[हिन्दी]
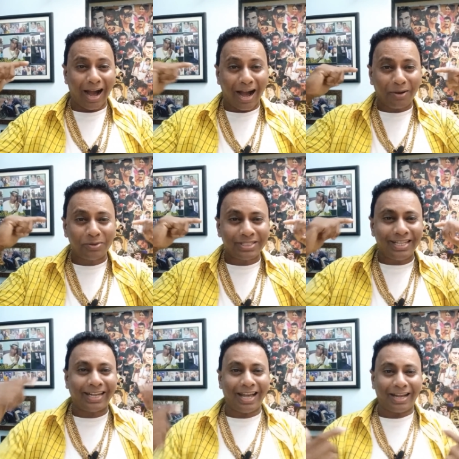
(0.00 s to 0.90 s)
आंखों से
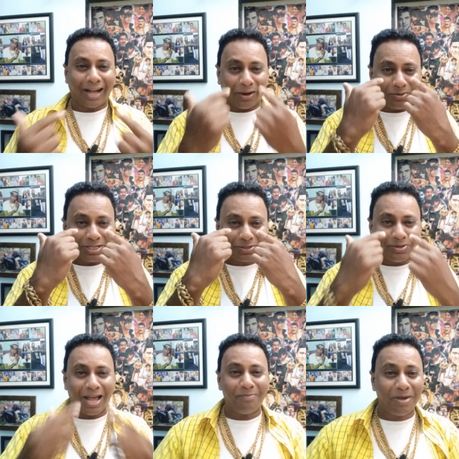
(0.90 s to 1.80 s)
देखा है कानों से
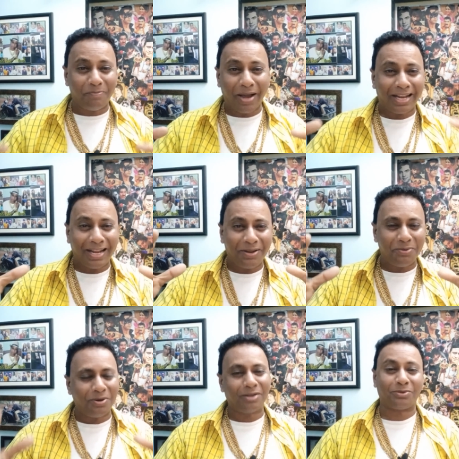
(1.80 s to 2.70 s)
सुना है मैं भैरा नहीं
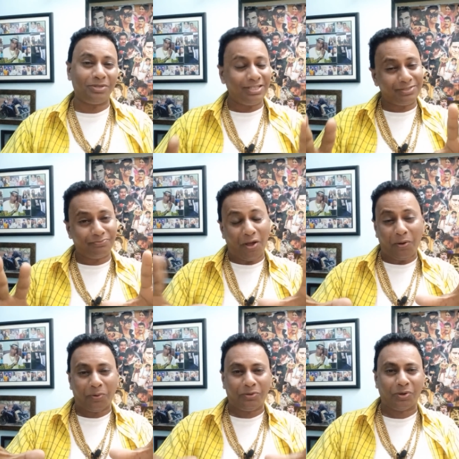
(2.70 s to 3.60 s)
हुआ तो ही इज़ वेरी
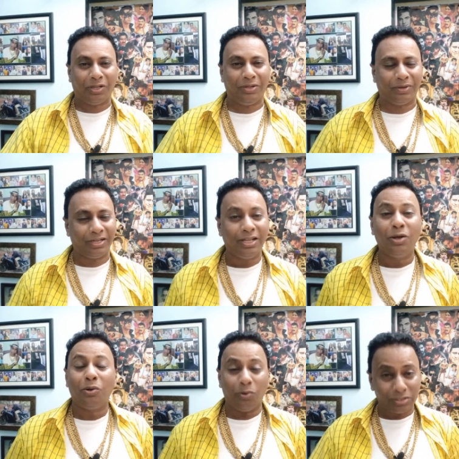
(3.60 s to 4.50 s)
गुड जॉनी लीवर
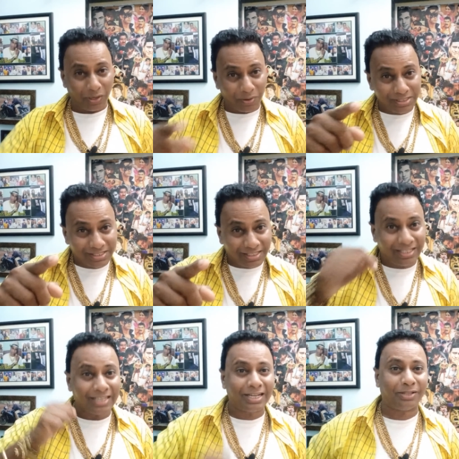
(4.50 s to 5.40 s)
उसके अलावा
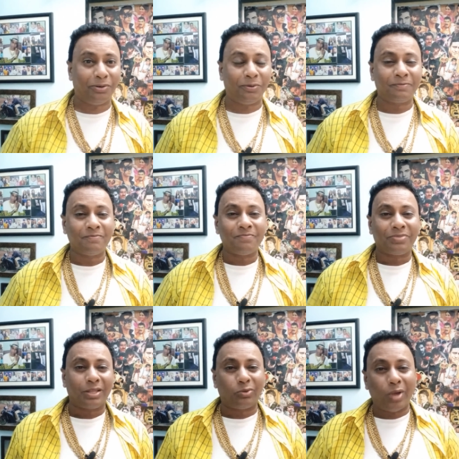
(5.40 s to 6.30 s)
सिद्धार्थ जाधव
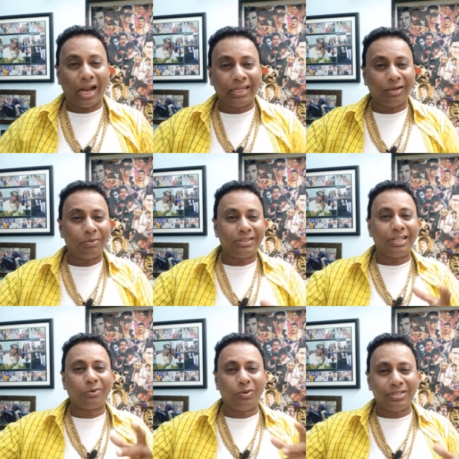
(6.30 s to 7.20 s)
तो एक्टर
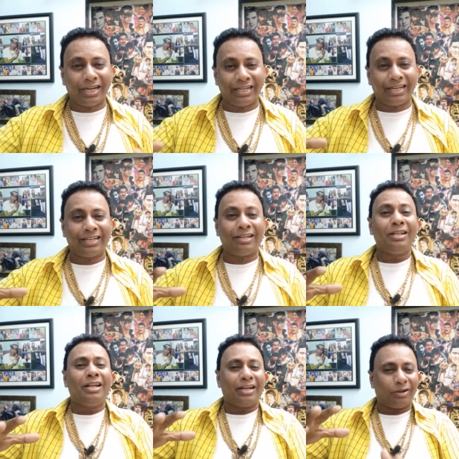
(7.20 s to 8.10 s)
बनते कोई
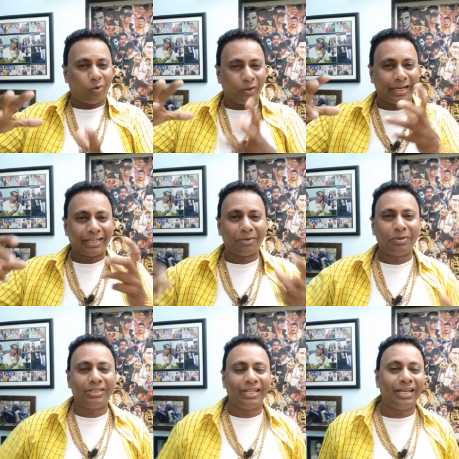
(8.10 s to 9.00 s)
कॉन्ट्रैक्टर
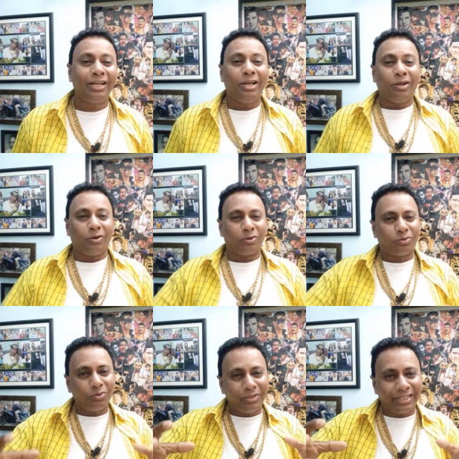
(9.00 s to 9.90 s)
बनते
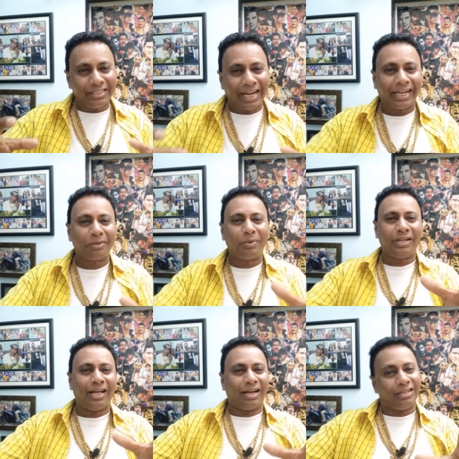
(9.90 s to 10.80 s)
तो जनरल बन
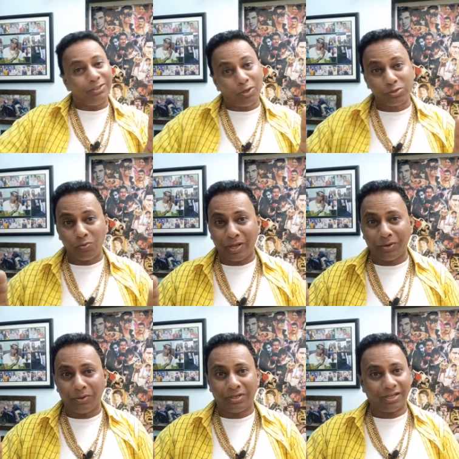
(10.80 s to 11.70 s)
गया ही इज़ ऑल्सो वेरी
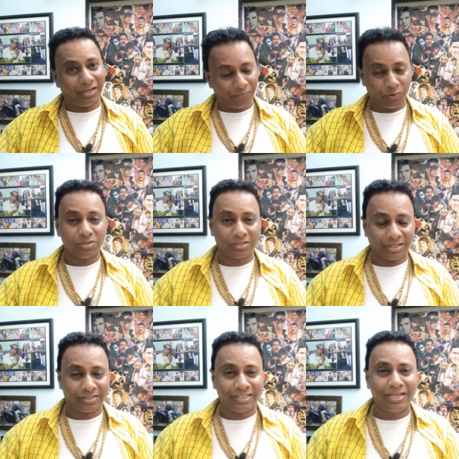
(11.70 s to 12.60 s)
गुड एंड ऑफकोर्स
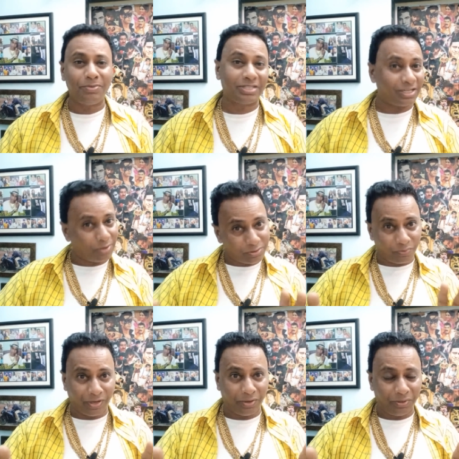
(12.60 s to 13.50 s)
संजय मिश्रा इज़ ऑल्सो
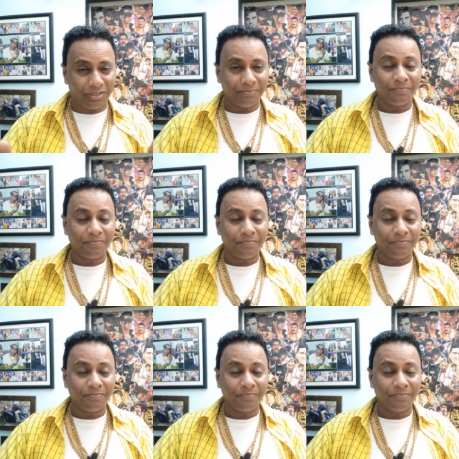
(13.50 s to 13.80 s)
वेरी गुड